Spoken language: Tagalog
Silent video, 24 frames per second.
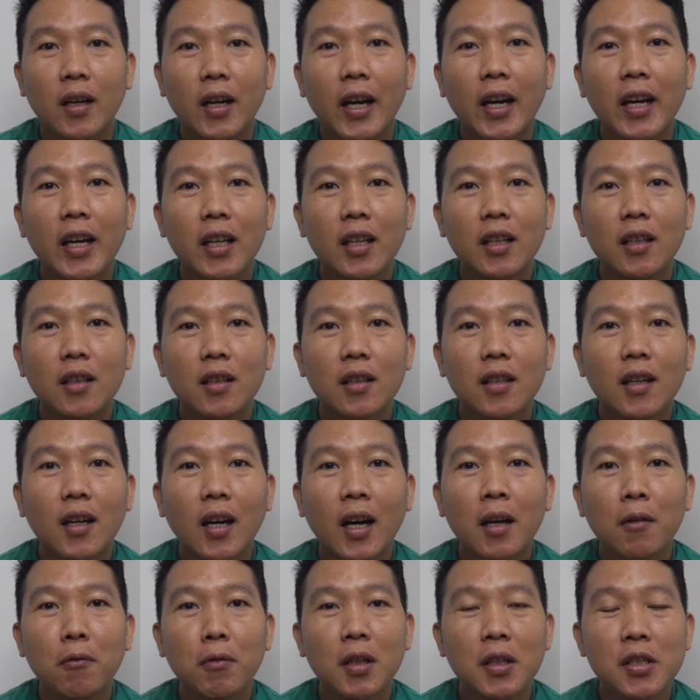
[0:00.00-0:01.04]
And
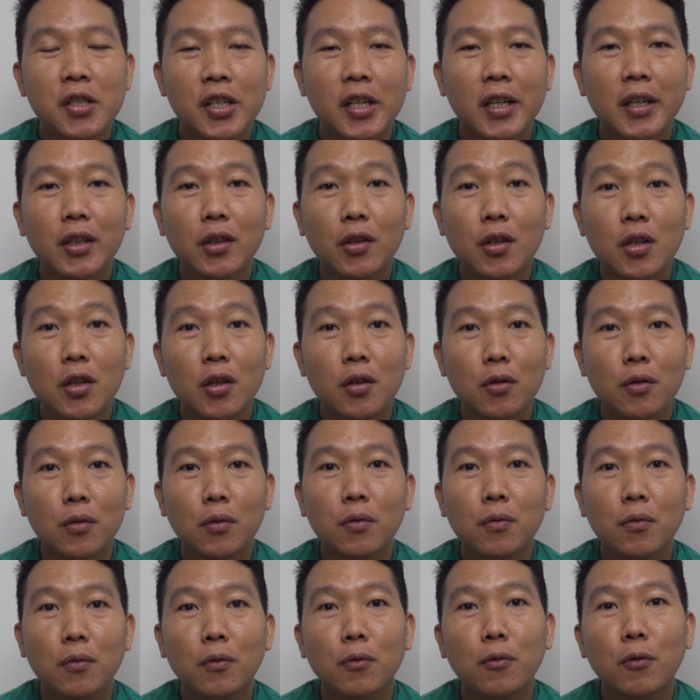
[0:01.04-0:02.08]
I will share to
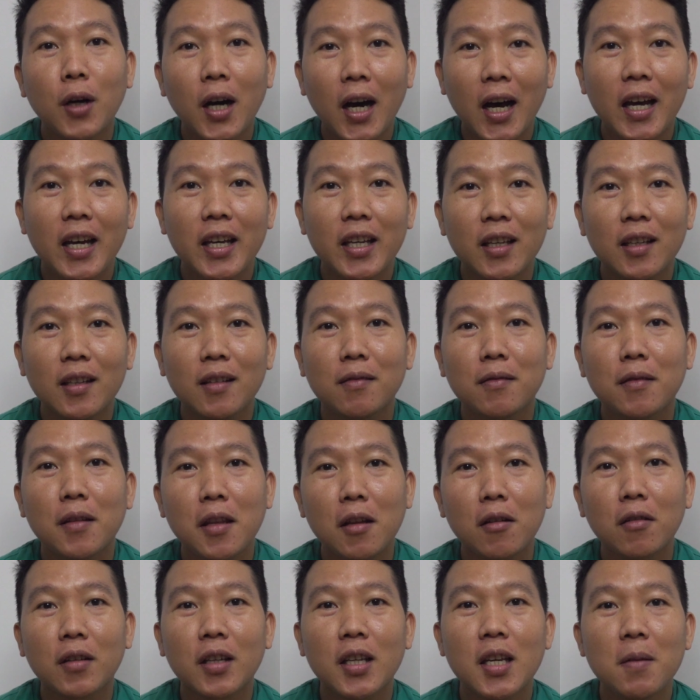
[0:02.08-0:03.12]
you why.
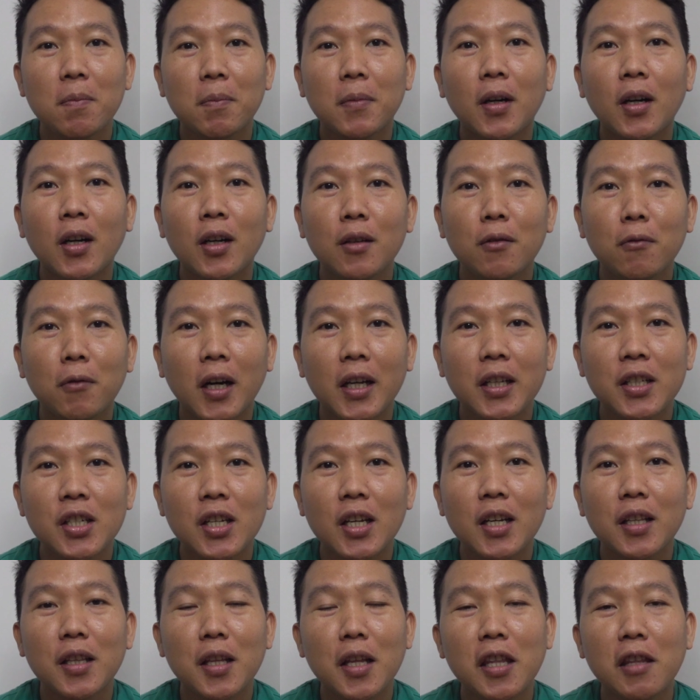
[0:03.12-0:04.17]
So keep on
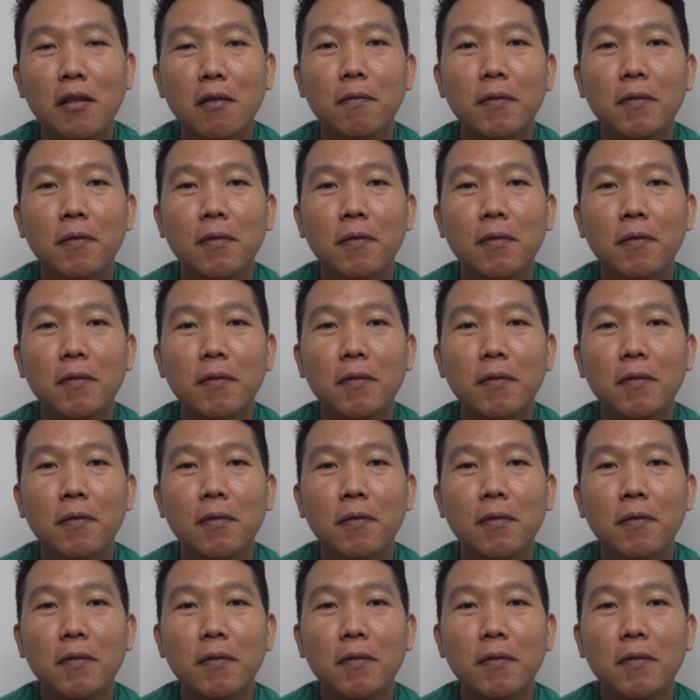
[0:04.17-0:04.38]
watching this